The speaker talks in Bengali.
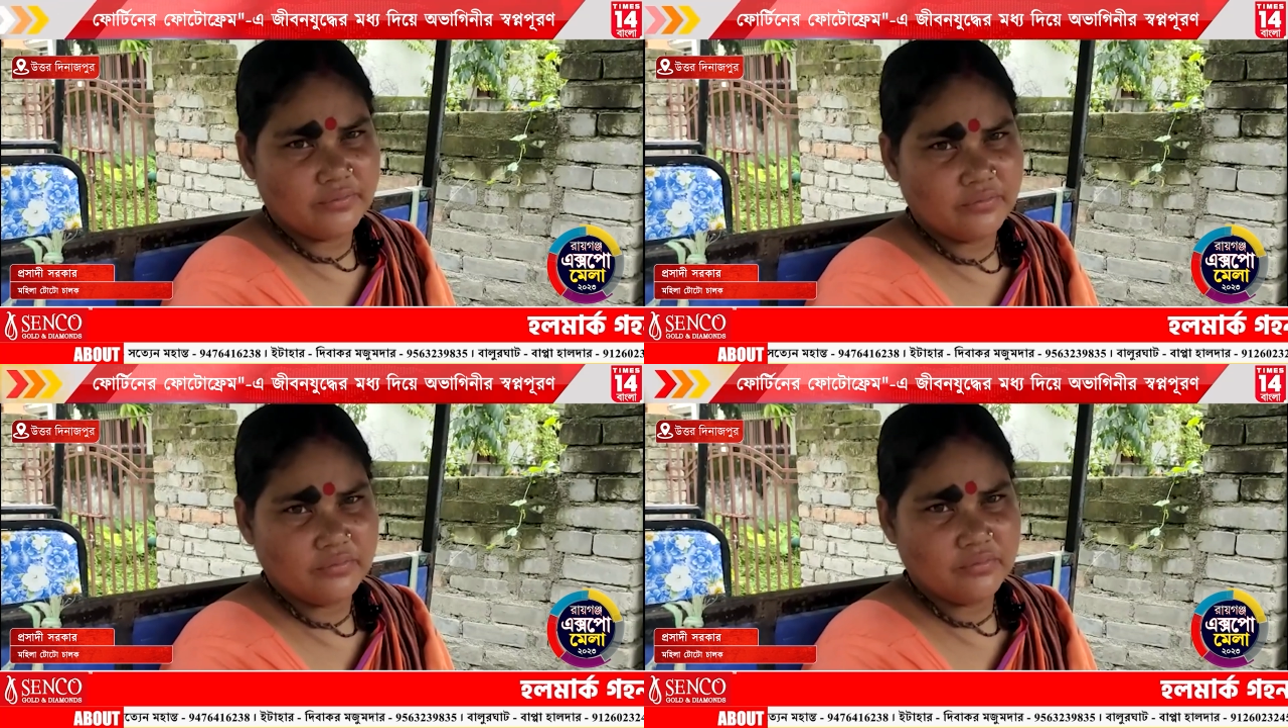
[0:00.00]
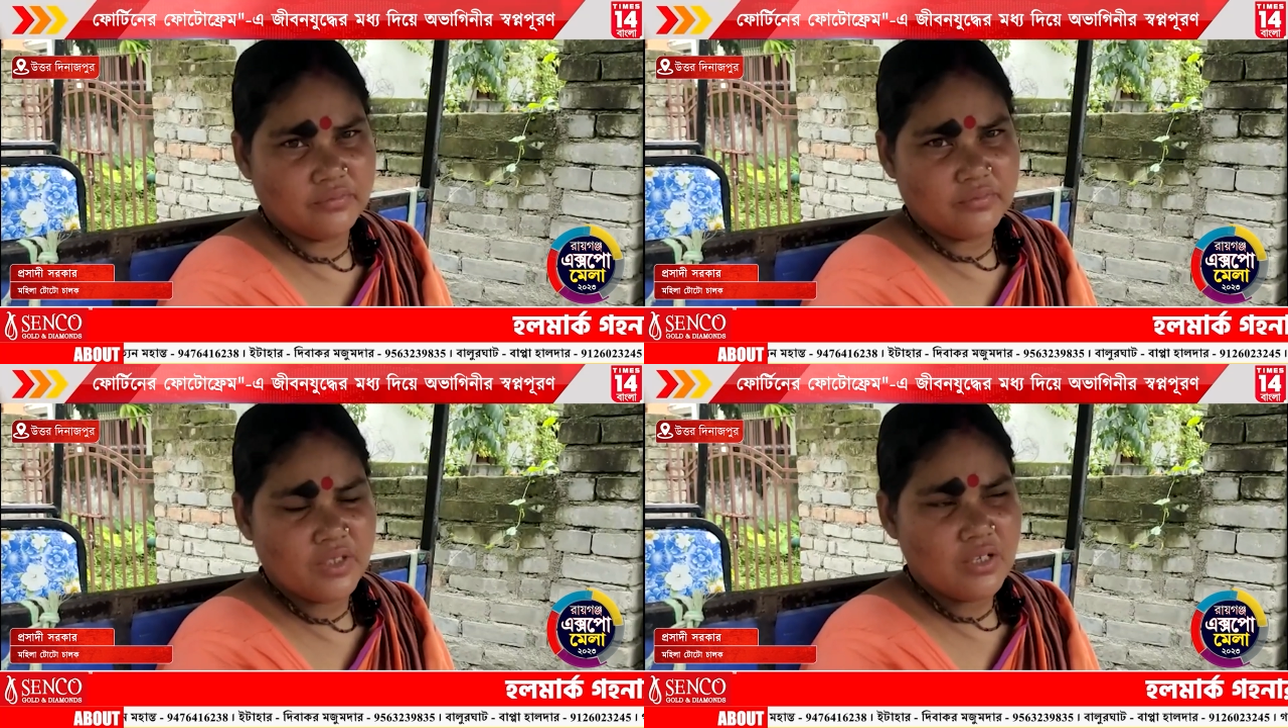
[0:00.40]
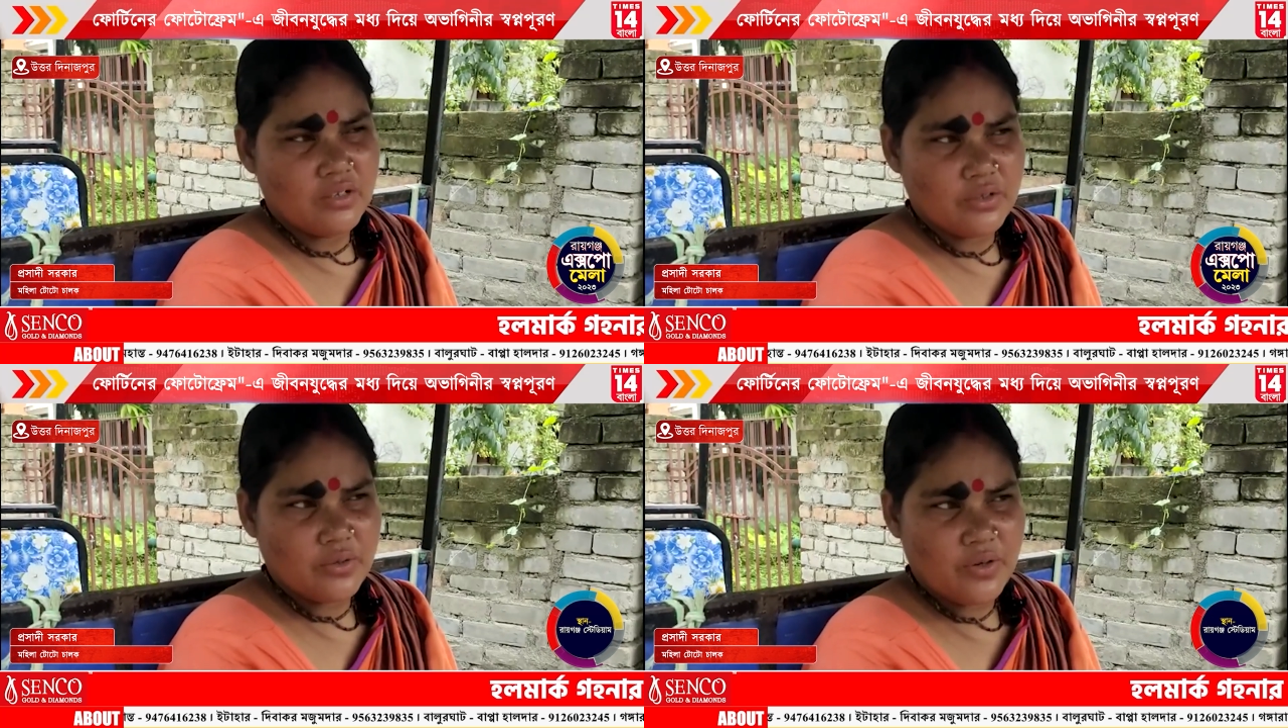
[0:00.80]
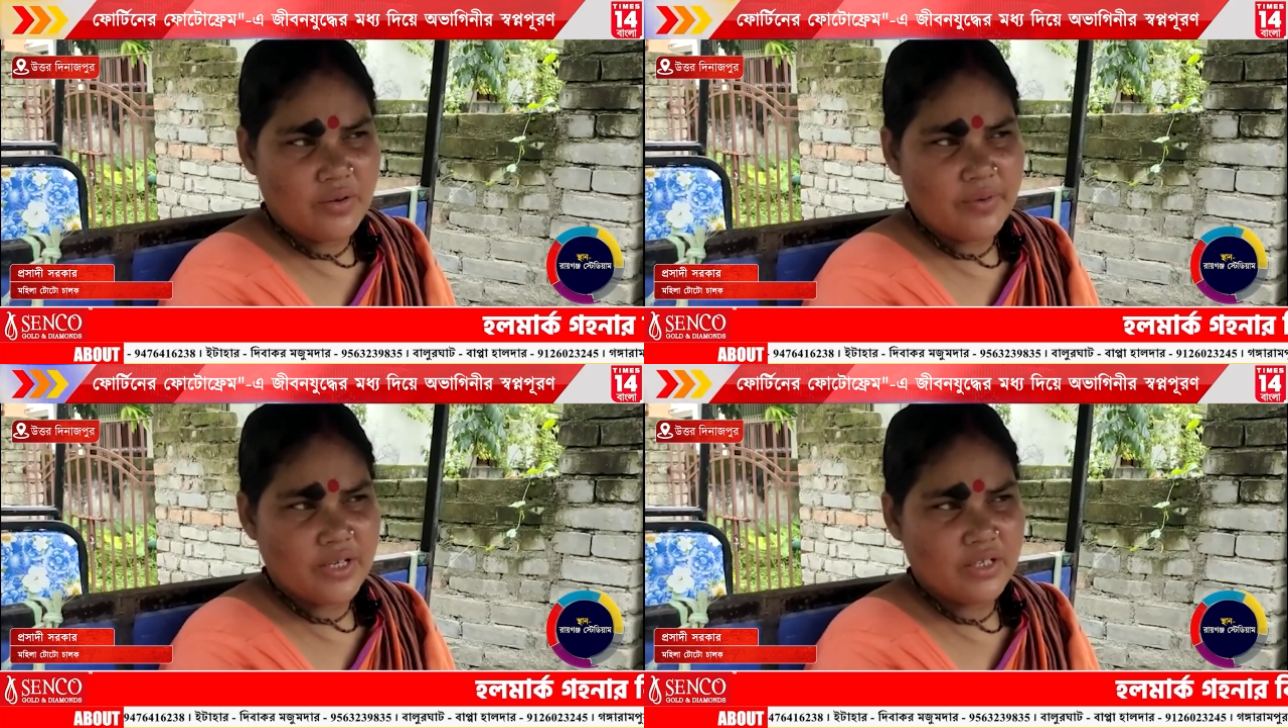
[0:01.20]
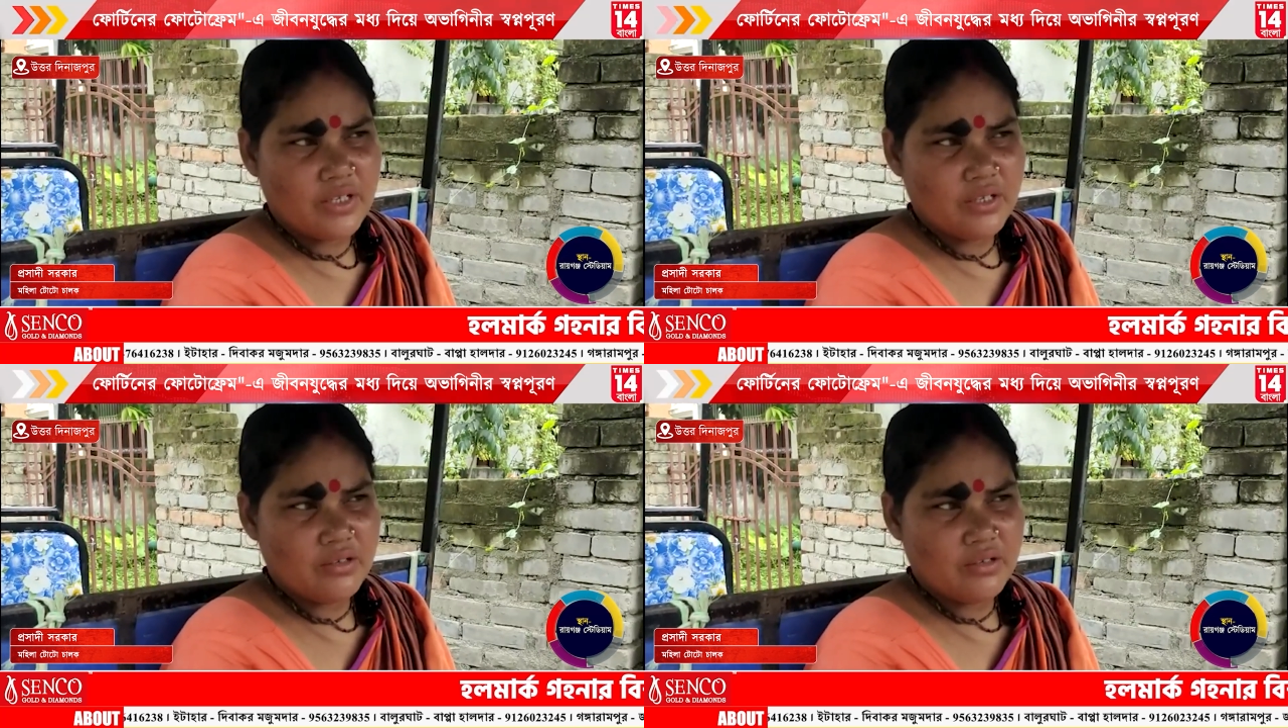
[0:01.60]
কোথায় বাড়ি সোনাবাড়ি